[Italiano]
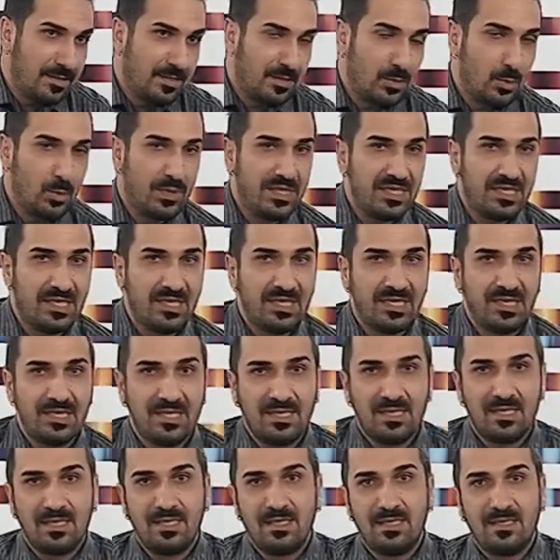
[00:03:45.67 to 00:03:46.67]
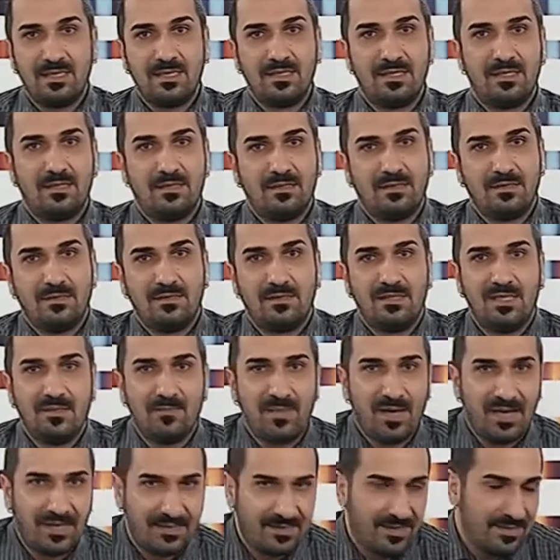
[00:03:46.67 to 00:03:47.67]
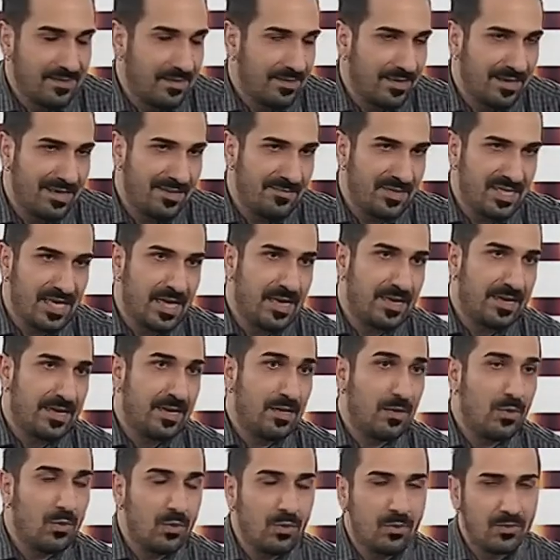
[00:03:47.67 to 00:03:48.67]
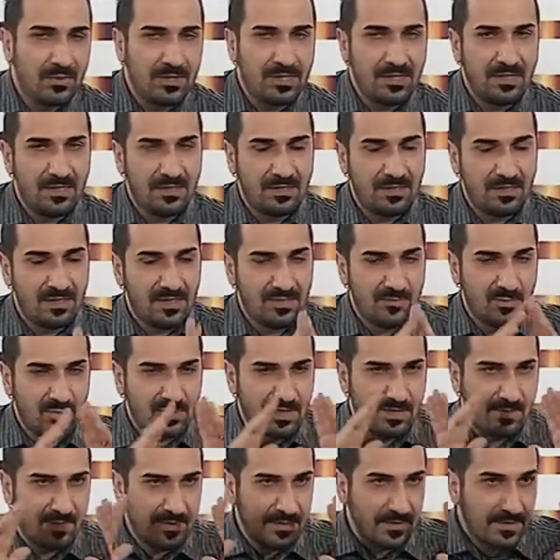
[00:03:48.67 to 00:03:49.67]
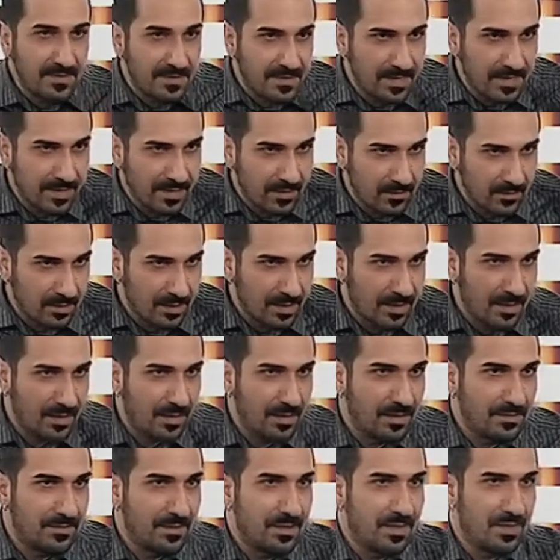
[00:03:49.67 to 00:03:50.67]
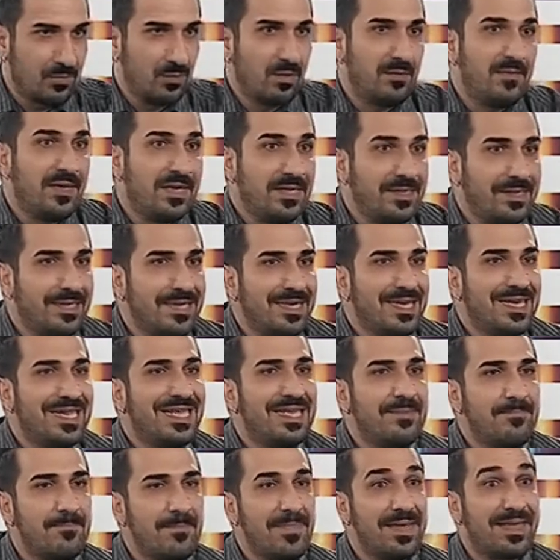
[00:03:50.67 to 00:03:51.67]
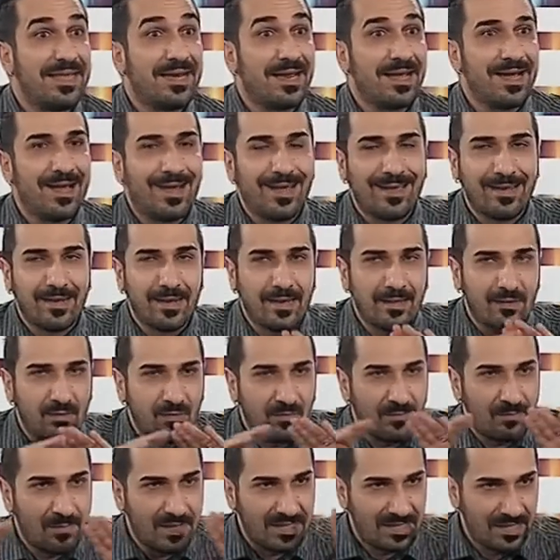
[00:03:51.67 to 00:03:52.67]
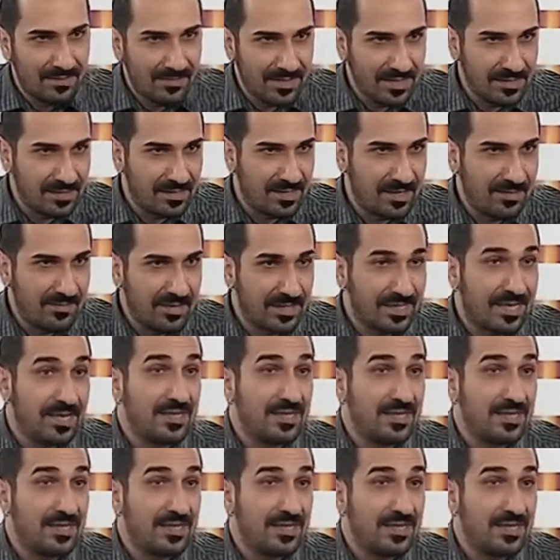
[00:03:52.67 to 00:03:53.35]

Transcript: Quindi eh, si parte dall'eliminare ogni tipo di pensiero dalla, dalla mente, liberare completamente la mente,